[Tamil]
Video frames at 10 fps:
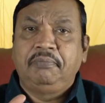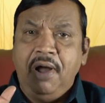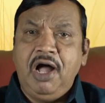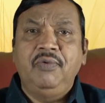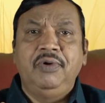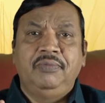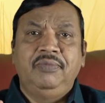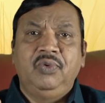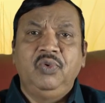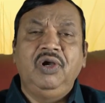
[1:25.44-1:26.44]
பாவம்
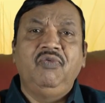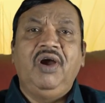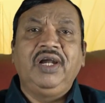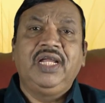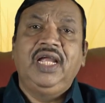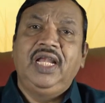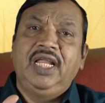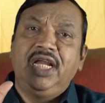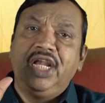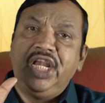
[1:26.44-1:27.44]
உங்கள்
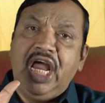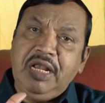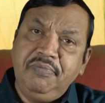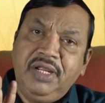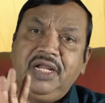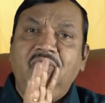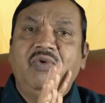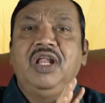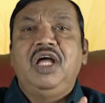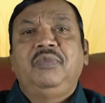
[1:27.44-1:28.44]
வாழ்க்கையிலே நன்மைகள்
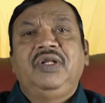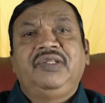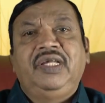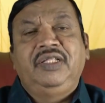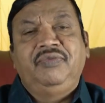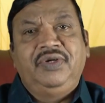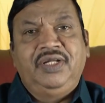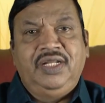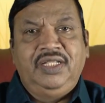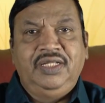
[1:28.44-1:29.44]
வராமல் செய்து
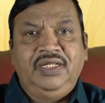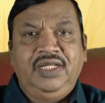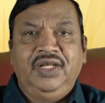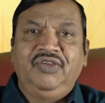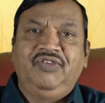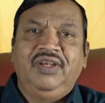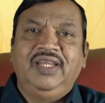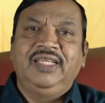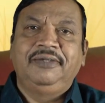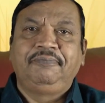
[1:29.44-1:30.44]
விடுகிறது என்று
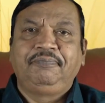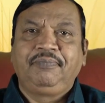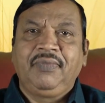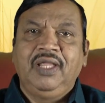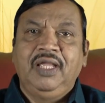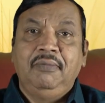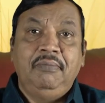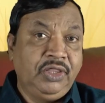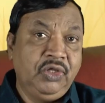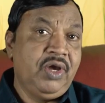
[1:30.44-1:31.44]
சொல்லி
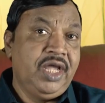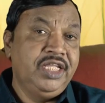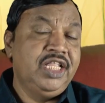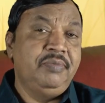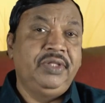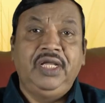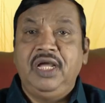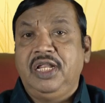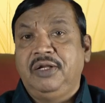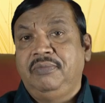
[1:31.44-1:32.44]
மற்ற ஐந்தாம்
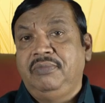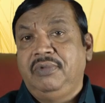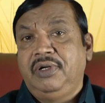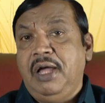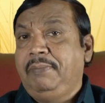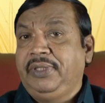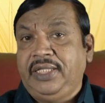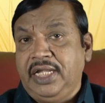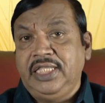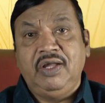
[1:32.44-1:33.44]
அதிகாரம்
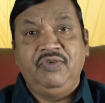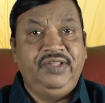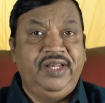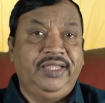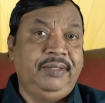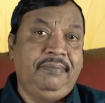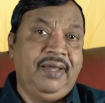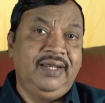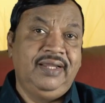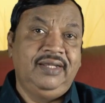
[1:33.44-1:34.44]
நாற்பத்தி ஐந்தாம் வசனத்தை
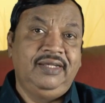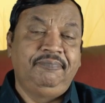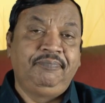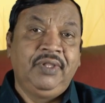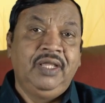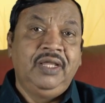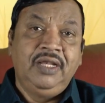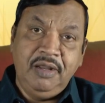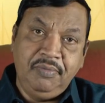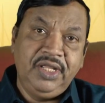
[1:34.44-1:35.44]
பாருங்கள்
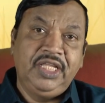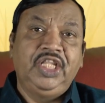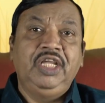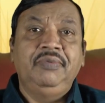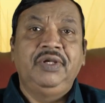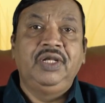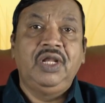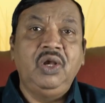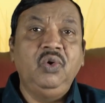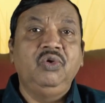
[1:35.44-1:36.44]
நம்முடைய தேவன்
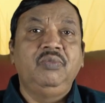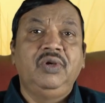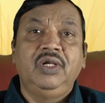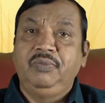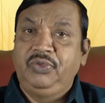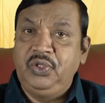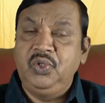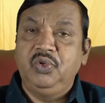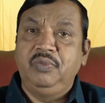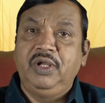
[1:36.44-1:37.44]
நல்லோர் மேலும்
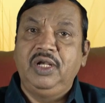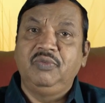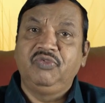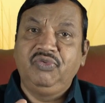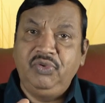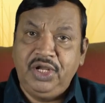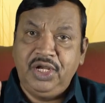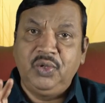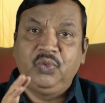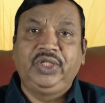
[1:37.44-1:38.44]
தீயோர் மேலும்
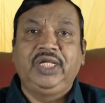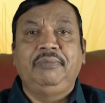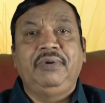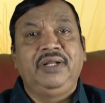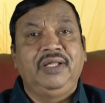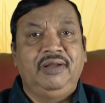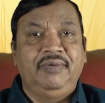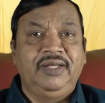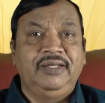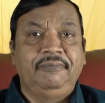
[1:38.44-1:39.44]
சூரியனை உதிக்க
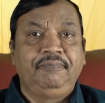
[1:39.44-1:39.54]
பண்ணுகிறவர்